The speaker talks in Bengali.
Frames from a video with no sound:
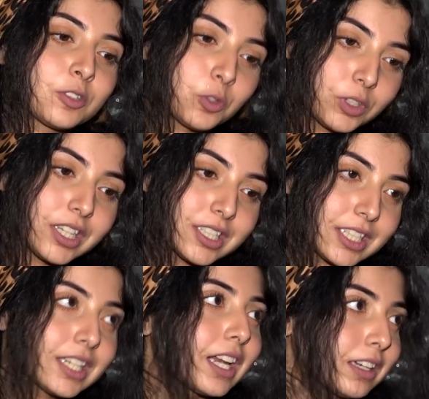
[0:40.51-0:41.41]
ছড়িয়ে
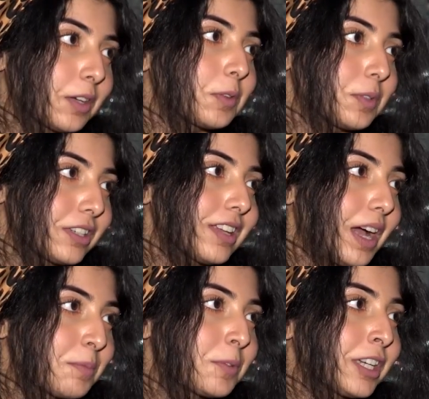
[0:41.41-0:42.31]
ছিটে রান্না করি
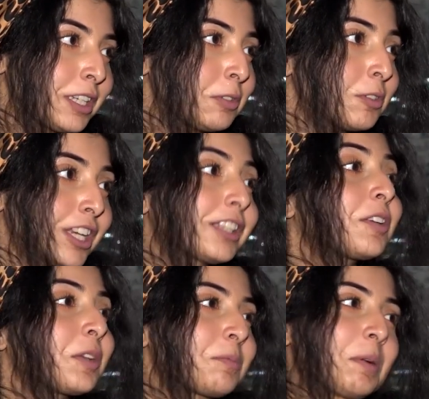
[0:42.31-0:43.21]
আম্মুর নাকি গুছাতে
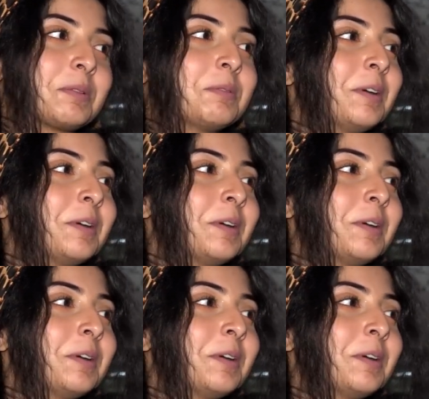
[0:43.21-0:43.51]
অনেক প্রবলেম